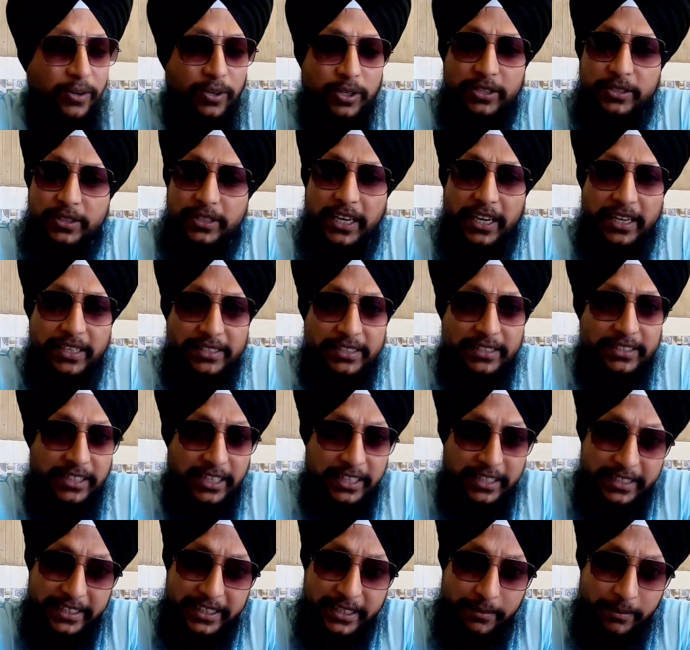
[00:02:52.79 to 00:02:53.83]
और यहाँ से
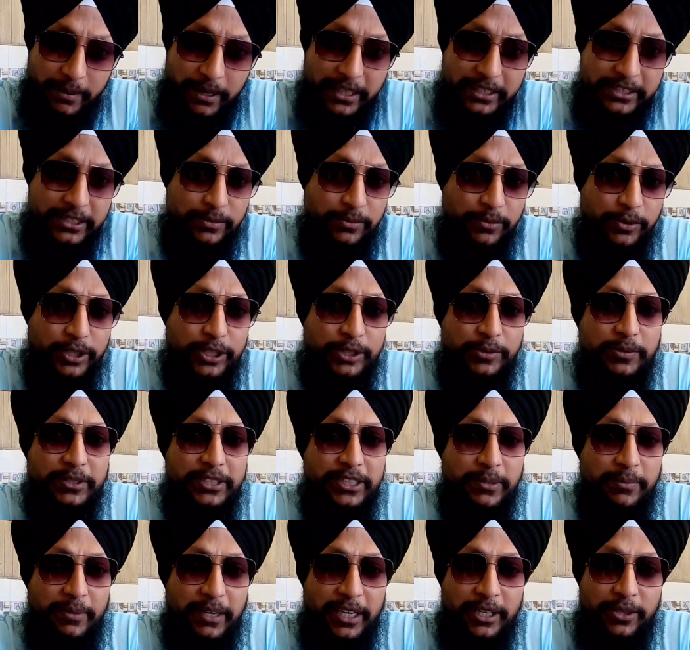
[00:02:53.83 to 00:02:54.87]
जाने के बाद जम्मू कश्मीर
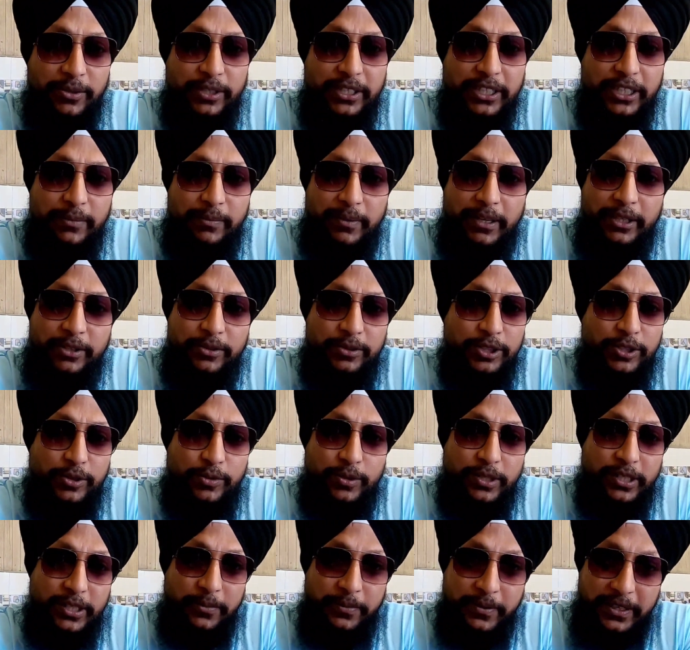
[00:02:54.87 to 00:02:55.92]
से बाहर होने के बाद उसे
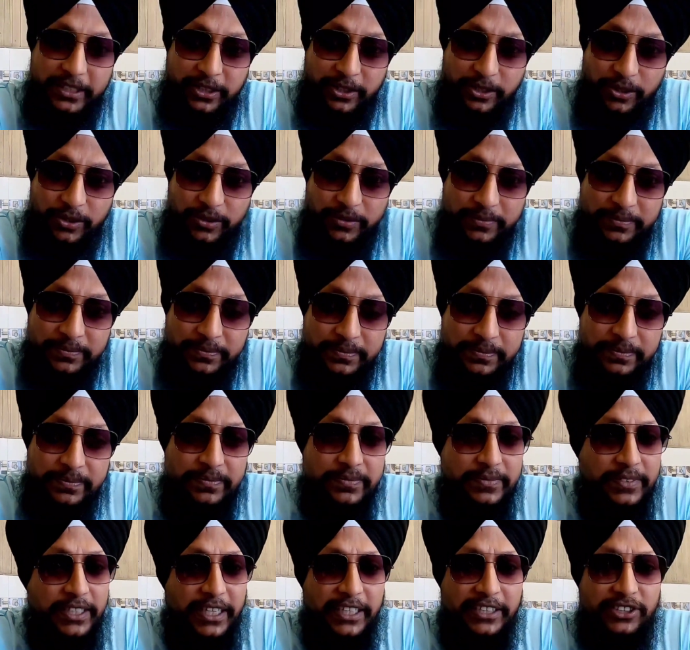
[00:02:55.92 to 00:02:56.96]
तोड़ के फेंक दो
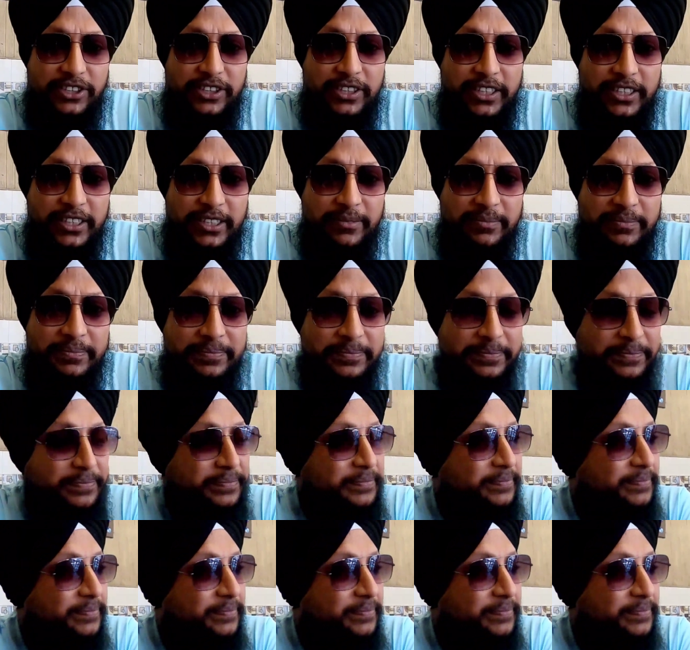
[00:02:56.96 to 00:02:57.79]
टेंशन ख़त्म